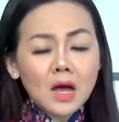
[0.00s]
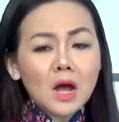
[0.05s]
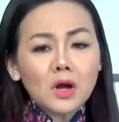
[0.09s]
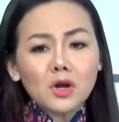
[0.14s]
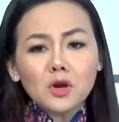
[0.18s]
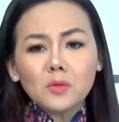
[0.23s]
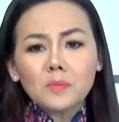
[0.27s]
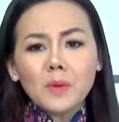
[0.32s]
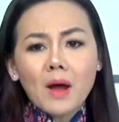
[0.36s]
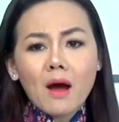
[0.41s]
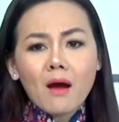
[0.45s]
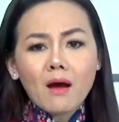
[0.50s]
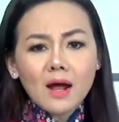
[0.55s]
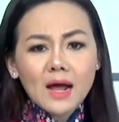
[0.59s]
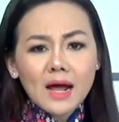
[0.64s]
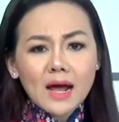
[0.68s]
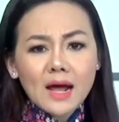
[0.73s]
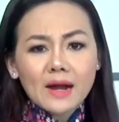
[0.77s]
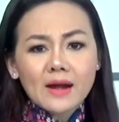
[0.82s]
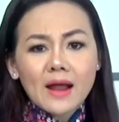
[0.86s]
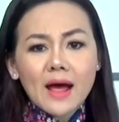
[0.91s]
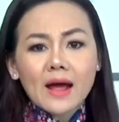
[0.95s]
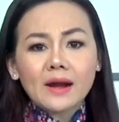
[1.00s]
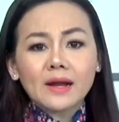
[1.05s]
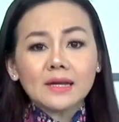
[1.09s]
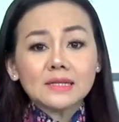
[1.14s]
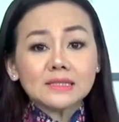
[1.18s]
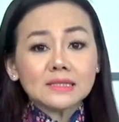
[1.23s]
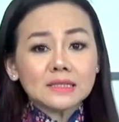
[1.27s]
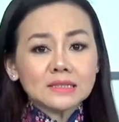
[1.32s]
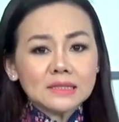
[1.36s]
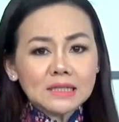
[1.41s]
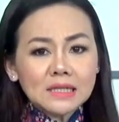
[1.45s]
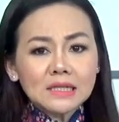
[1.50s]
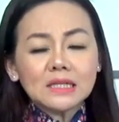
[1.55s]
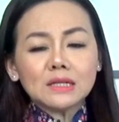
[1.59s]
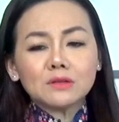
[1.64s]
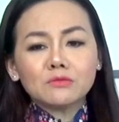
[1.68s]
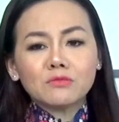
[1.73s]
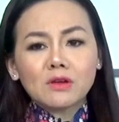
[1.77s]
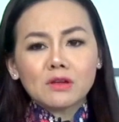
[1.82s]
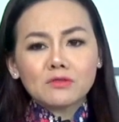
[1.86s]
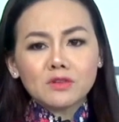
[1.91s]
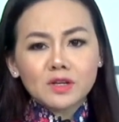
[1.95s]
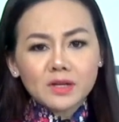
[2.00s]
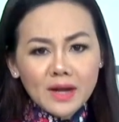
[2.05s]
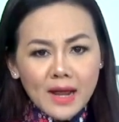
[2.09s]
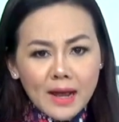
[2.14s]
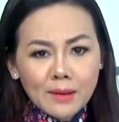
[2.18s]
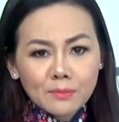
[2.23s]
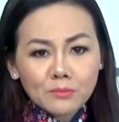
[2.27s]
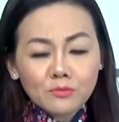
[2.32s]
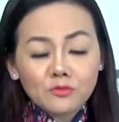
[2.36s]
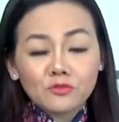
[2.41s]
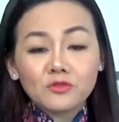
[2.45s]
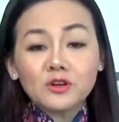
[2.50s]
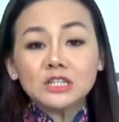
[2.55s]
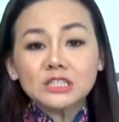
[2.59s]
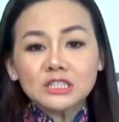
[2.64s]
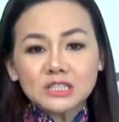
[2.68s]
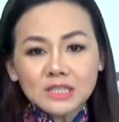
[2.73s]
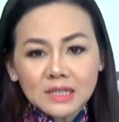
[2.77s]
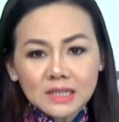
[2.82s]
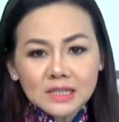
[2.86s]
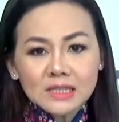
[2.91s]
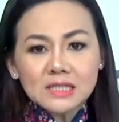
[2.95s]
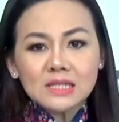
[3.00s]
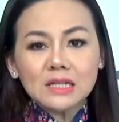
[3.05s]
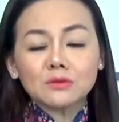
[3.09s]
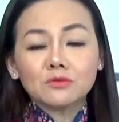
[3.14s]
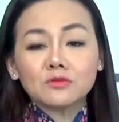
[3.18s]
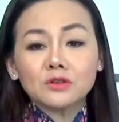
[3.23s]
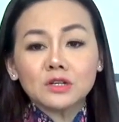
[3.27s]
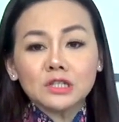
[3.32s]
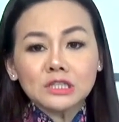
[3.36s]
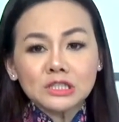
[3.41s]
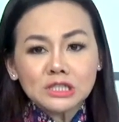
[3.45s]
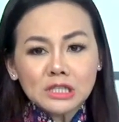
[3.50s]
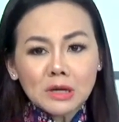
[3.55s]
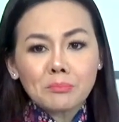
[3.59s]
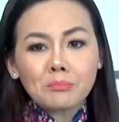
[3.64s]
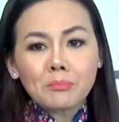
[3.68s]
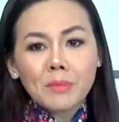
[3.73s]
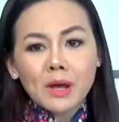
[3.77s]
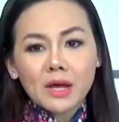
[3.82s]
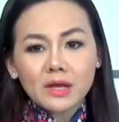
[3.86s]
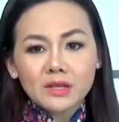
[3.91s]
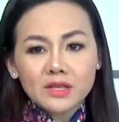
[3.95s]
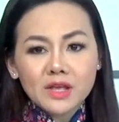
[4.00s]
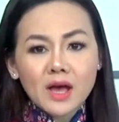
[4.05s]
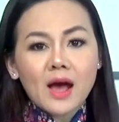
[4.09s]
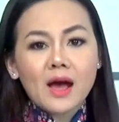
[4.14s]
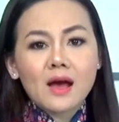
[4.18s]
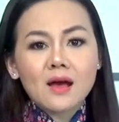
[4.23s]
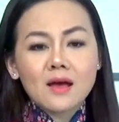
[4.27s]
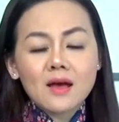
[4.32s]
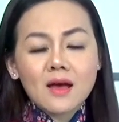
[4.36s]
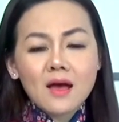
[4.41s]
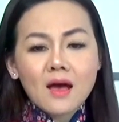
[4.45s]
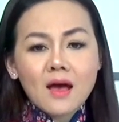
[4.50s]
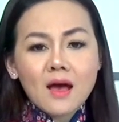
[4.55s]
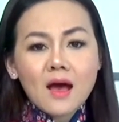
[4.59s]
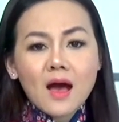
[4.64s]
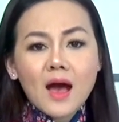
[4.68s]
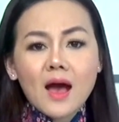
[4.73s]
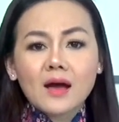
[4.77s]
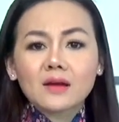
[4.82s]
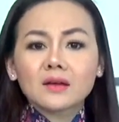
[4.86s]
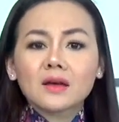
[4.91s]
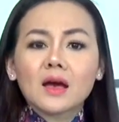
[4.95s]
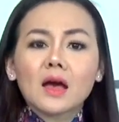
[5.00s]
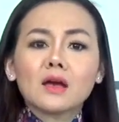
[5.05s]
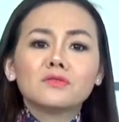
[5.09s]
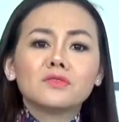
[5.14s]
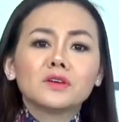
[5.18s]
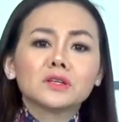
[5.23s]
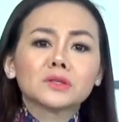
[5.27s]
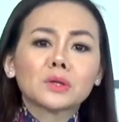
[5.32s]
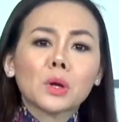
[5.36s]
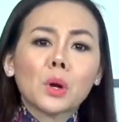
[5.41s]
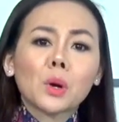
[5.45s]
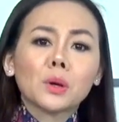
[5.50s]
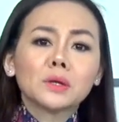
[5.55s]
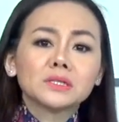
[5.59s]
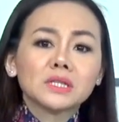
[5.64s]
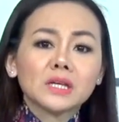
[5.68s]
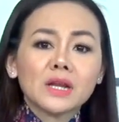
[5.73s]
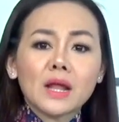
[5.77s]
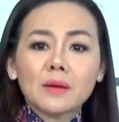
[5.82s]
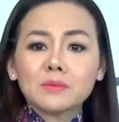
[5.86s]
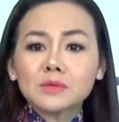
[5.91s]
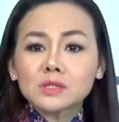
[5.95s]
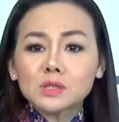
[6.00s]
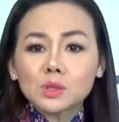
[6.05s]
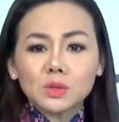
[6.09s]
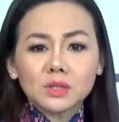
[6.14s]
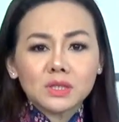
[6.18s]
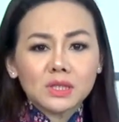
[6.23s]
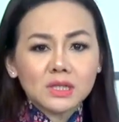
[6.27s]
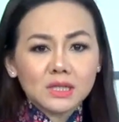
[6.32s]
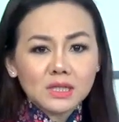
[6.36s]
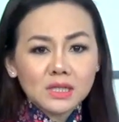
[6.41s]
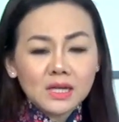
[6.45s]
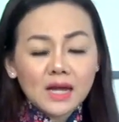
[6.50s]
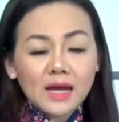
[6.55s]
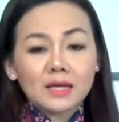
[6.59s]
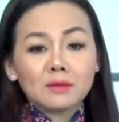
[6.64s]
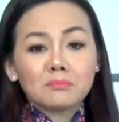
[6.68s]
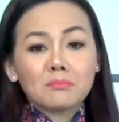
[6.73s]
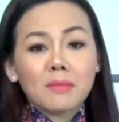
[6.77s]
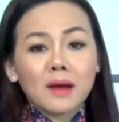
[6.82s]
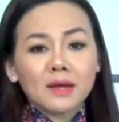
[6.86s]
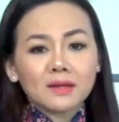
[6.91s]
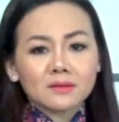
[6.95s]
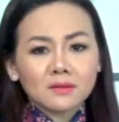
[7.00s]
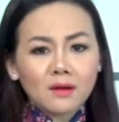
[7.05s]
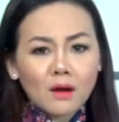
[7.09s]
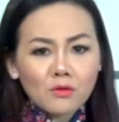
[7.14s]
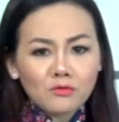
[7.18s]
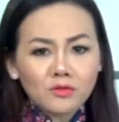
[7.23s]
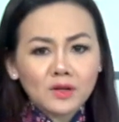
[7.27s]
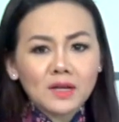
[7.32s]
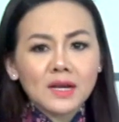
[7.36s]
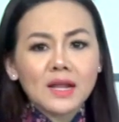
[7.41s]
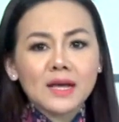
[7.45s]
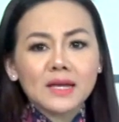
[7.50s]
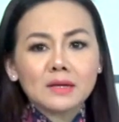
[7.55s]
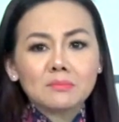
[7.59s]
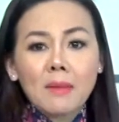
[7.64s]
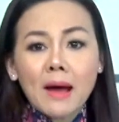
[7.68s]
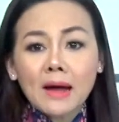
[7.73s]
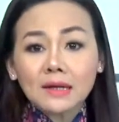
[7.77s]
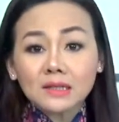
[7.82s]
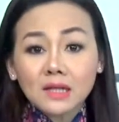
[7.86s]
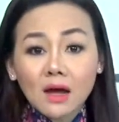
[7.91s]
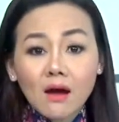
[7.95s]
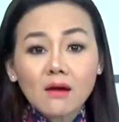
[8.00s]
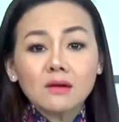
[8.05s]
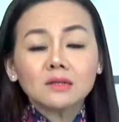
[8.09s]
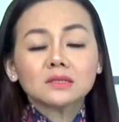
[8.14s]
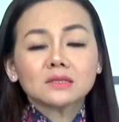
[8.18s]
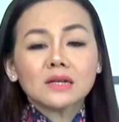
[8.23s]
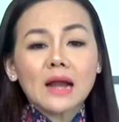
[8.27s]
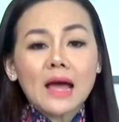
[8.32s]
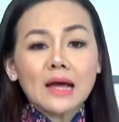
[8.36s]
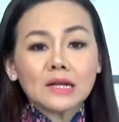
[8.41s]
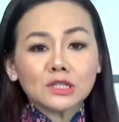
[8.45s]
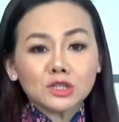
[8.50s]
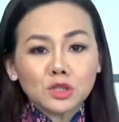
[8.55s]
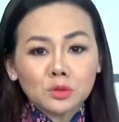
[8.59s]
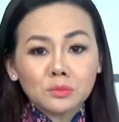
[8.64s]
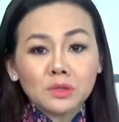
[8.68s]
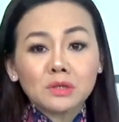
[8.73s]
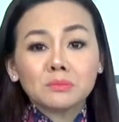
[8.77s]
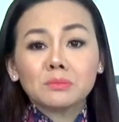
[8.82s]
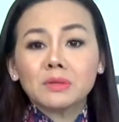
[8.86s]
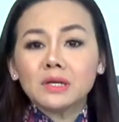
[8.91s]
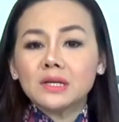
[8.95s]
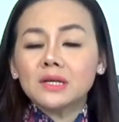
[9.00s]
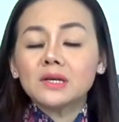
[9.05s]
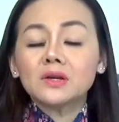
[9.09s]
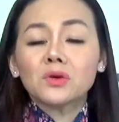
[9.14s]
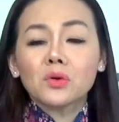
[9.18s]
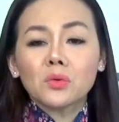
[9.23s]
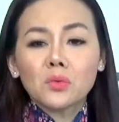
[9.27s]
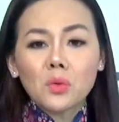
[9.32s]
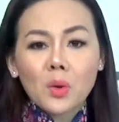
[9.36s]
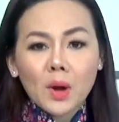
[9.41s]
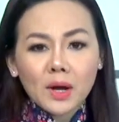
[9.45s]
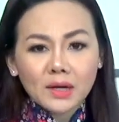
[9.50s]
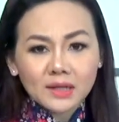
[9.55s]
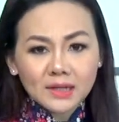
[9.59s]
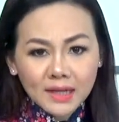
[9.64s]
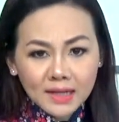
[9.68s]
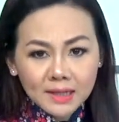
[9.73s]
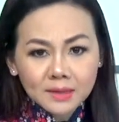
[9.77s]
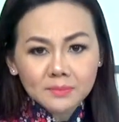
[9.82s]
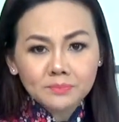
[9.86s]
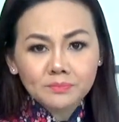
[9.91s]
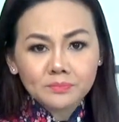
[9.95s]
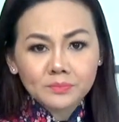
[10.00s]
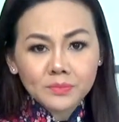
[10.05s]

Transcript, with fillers: Lúc đó Hà đã nảy sinh ý định về Việt Nam, vừa tránh dịch vừa chăm mẹ già. Hà kể với tôi chị đem suy nghĩ này bày tỏ với Lê, bạn thân đang sống ở Mỹ cùng hoàn cảnh.